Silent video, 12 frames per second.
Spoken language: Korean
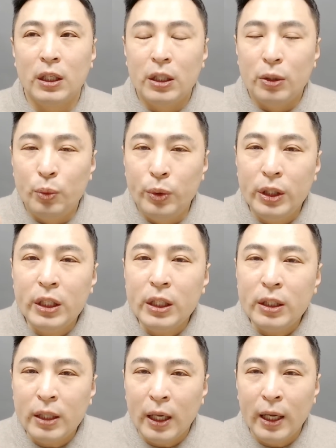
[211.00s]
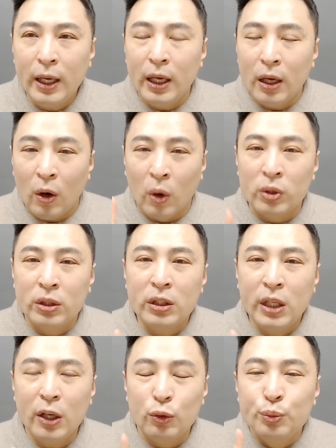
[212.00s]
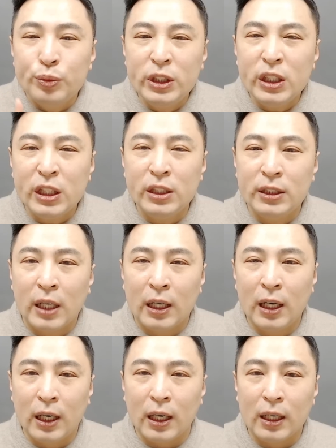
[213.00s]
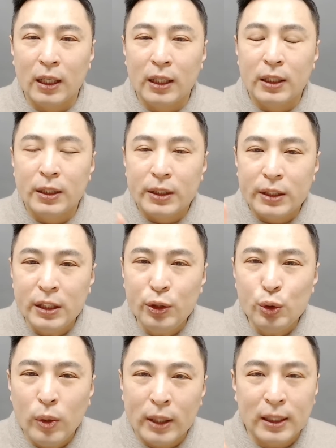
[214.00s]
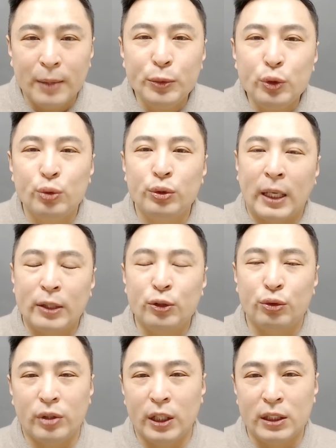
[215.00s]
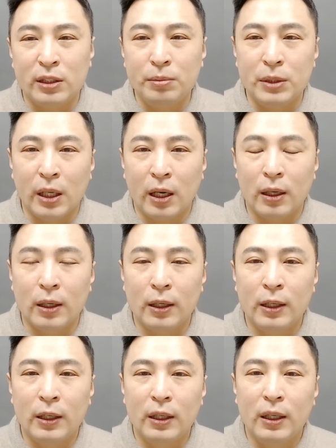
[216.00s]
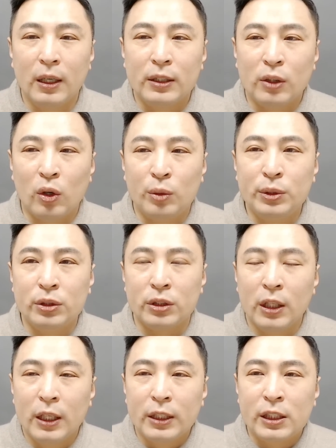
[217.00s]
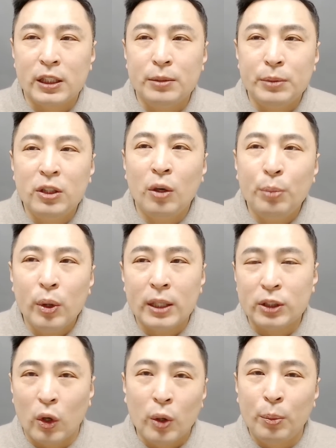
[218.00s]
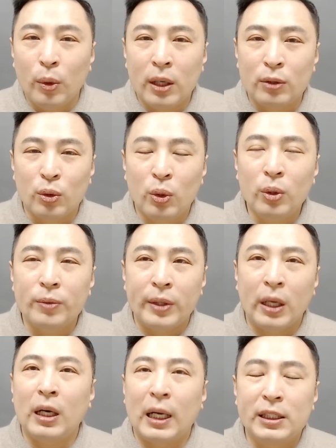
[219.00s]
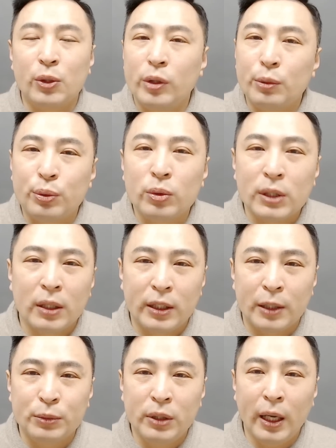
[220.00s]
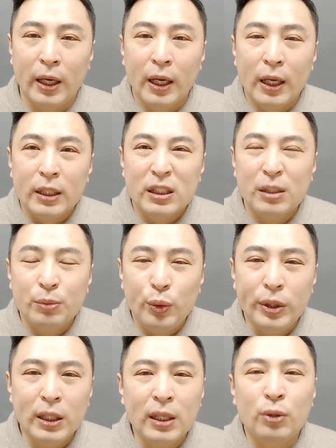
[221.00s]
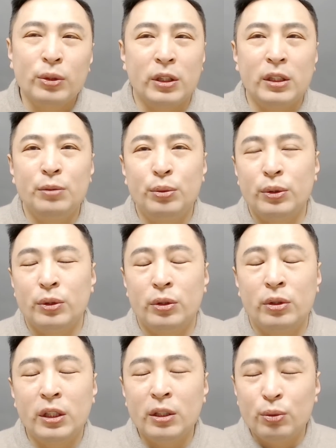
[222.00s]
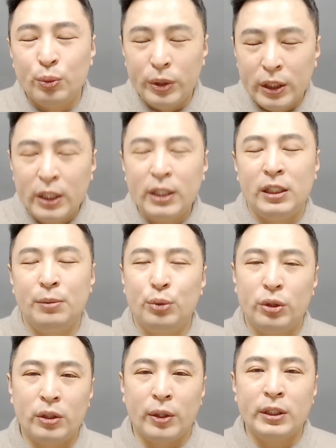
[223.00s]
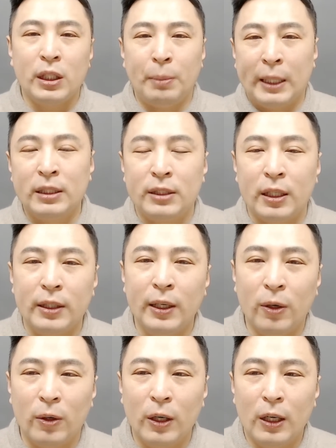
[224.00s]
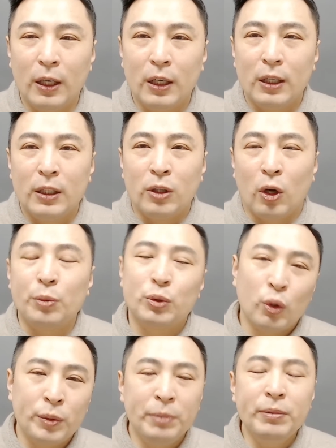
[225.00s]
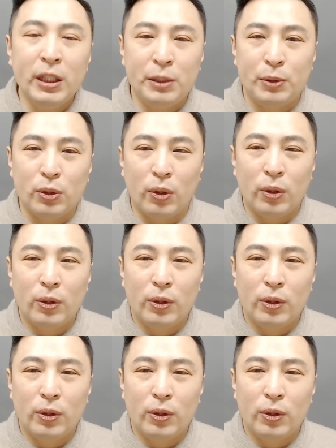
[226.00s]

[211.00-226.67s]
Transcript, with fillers: 위기 때 어떻게 움직이느냐가 1류와 3류로 나눌 수가 있습니다. 여러분 지금 이런 모양 저런 모양으로 내가 가지고 있는 부동산 때문에 지금 위기라고 느끼는 느끼고 위기이신 분들 굉장히 많을 텐데요. 여러분 조금 힘내십시오.